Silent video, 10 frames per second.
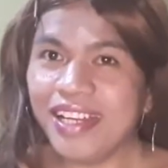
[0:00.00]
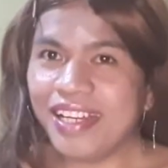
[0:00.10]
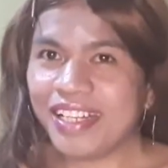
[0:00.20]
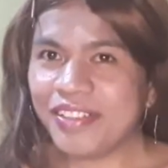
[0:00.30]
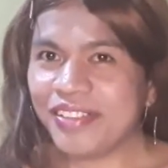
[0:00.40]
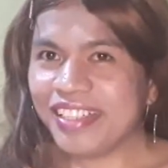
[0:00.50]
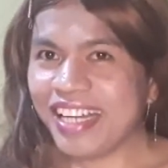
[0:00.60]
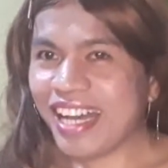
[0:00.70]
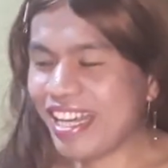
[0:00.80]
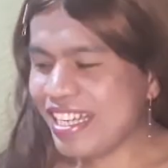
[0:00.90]
Ngayon
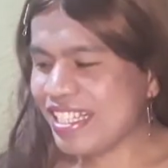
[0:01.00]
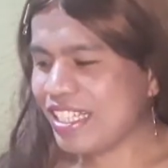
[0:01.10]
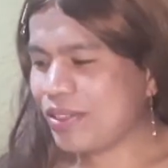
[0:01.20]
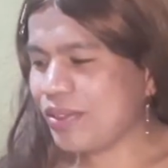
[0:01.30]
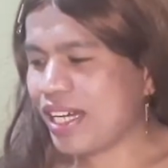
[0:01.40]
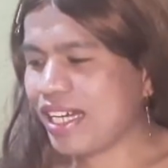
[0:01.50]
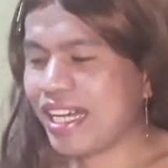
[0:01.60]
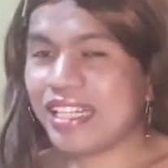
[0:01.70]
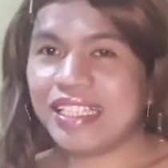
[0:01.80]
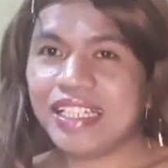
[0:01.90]
guys, ito ang
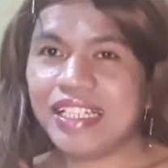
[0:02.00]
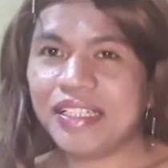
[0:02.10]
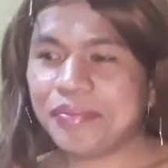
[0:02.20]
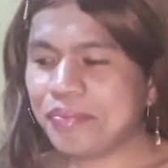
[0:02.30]
ating